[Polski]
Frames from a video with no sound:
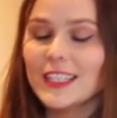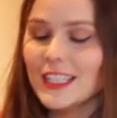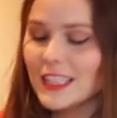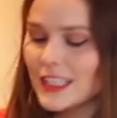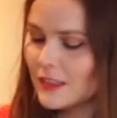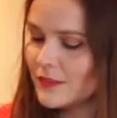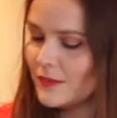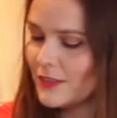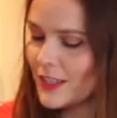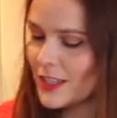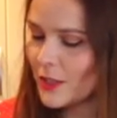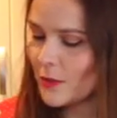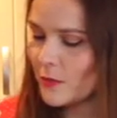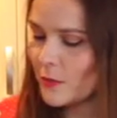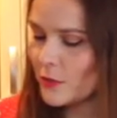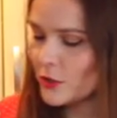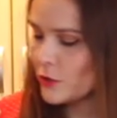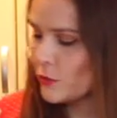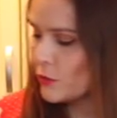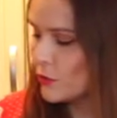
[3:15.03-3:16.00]
kiedy
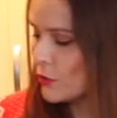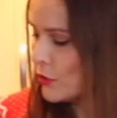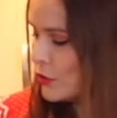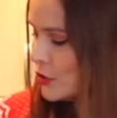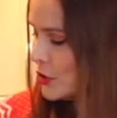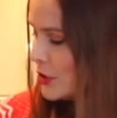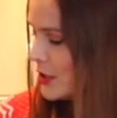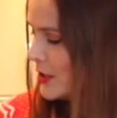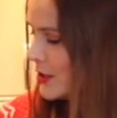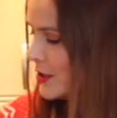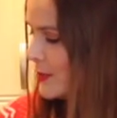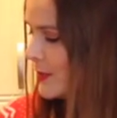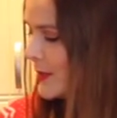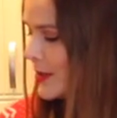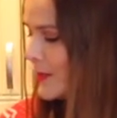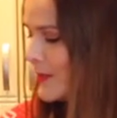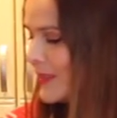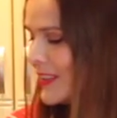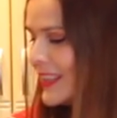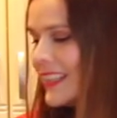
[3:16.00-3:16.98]
wiadomo, że już
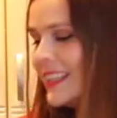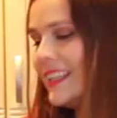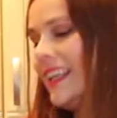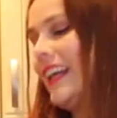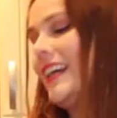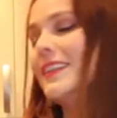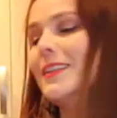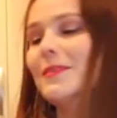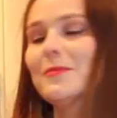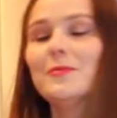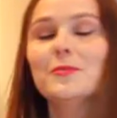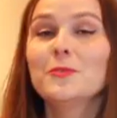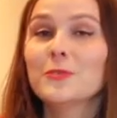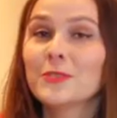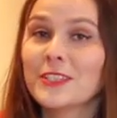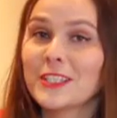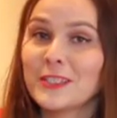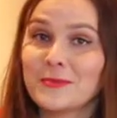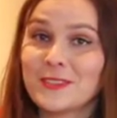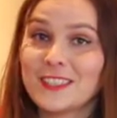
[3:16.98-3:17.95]
skończyliśmy, jak nam
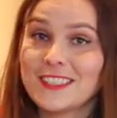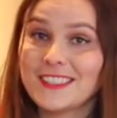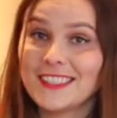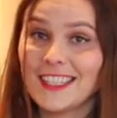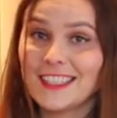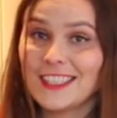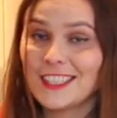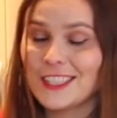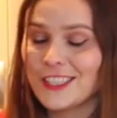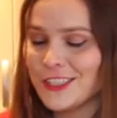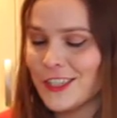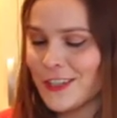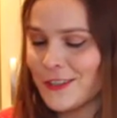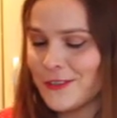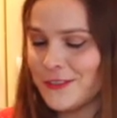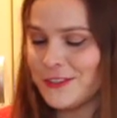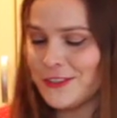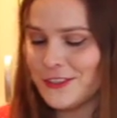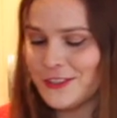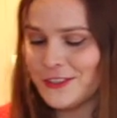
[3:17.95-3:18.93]
cukier przestanie
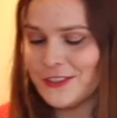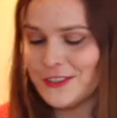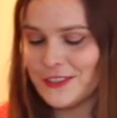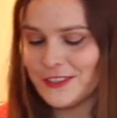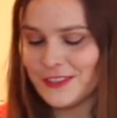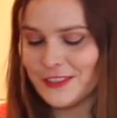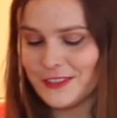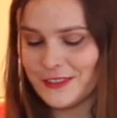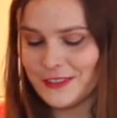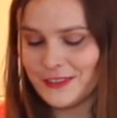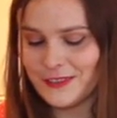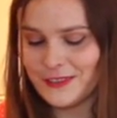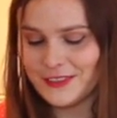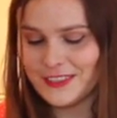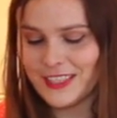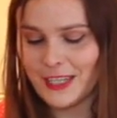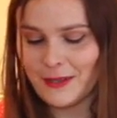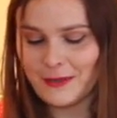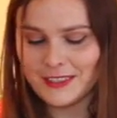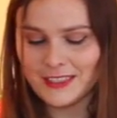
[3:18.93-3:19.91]
chrzęścić e, w
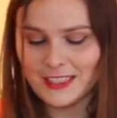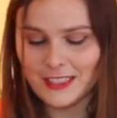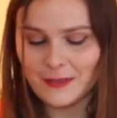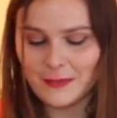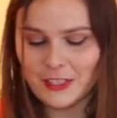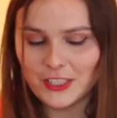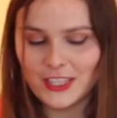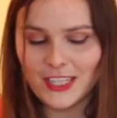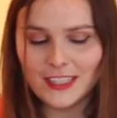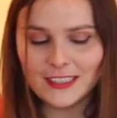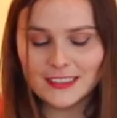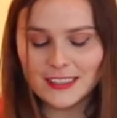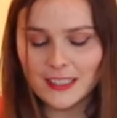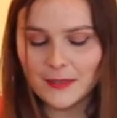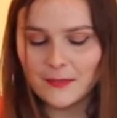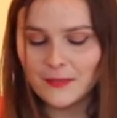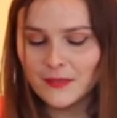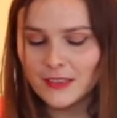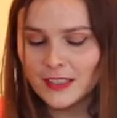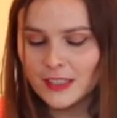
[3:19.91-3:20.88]
całej tej
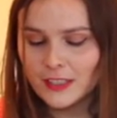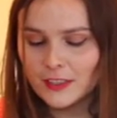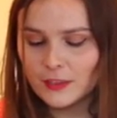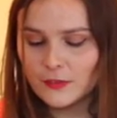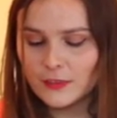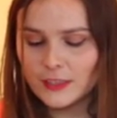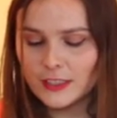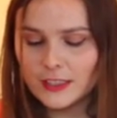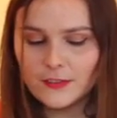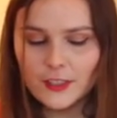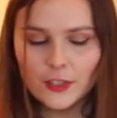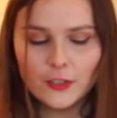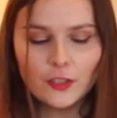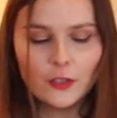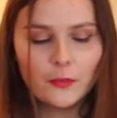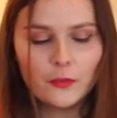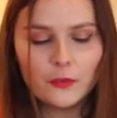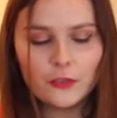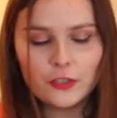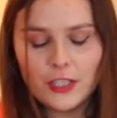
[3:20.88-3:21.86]
mieszance, wtedy
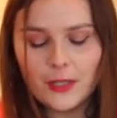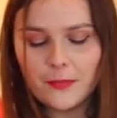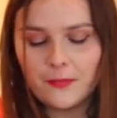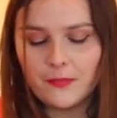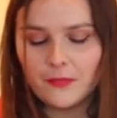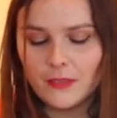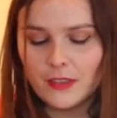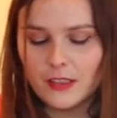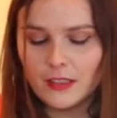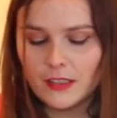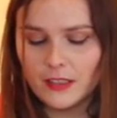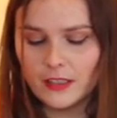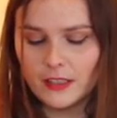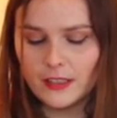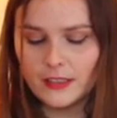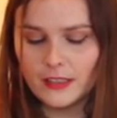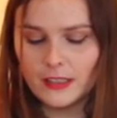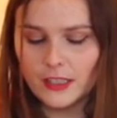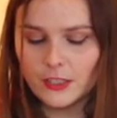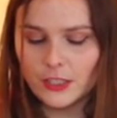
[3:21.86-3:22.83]
wiadomo, że
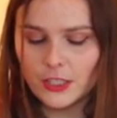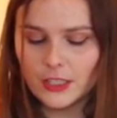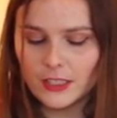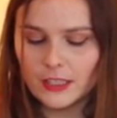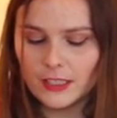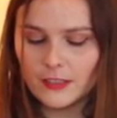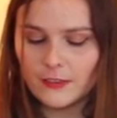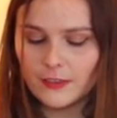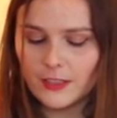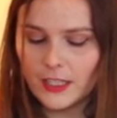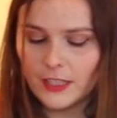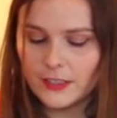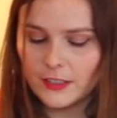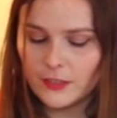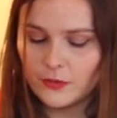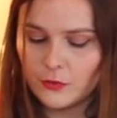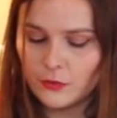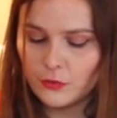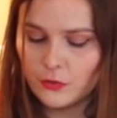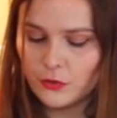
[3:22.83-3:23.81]
e, ta nasza nalewka
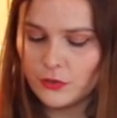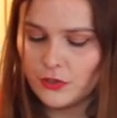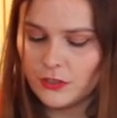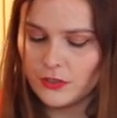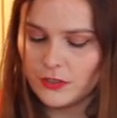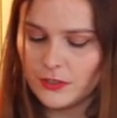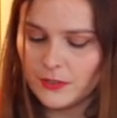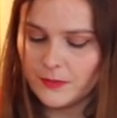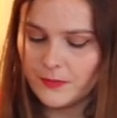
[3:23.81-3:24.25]
jest już,